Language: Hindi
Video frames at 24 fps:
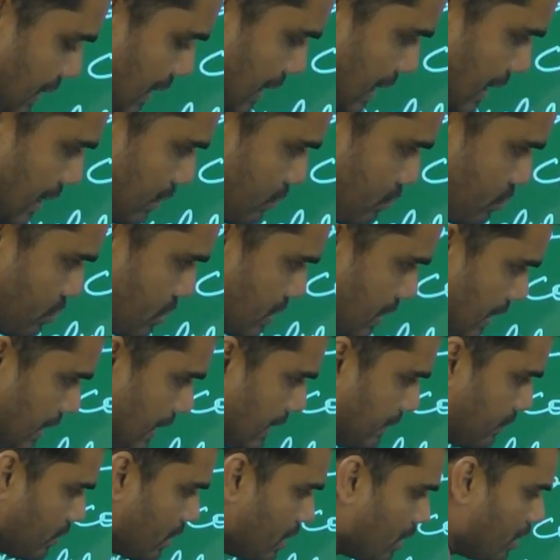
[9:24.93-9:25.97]

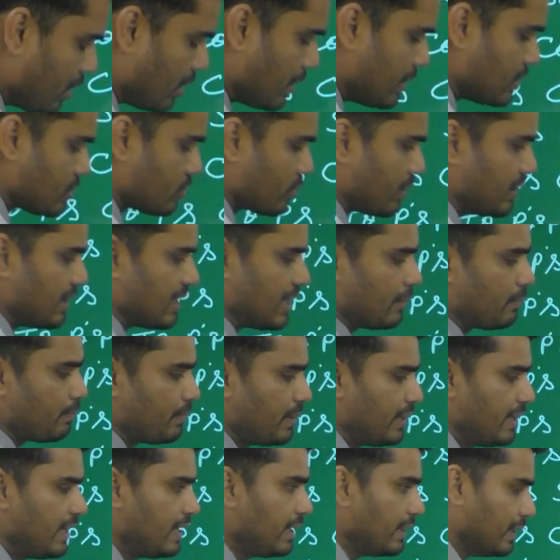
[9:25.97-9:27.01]
थाउजेंड और इसको यहाँ
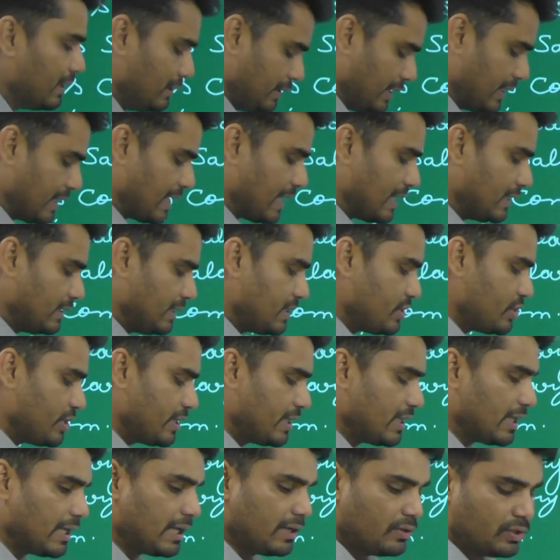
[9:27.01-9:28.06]
पे दिखा
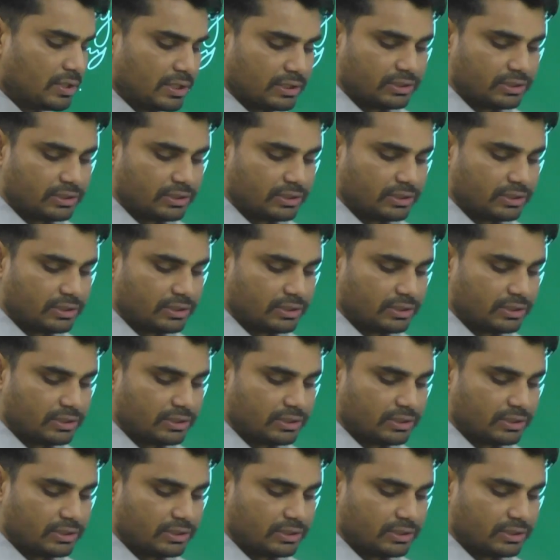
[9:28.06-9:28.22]
दीजिएगा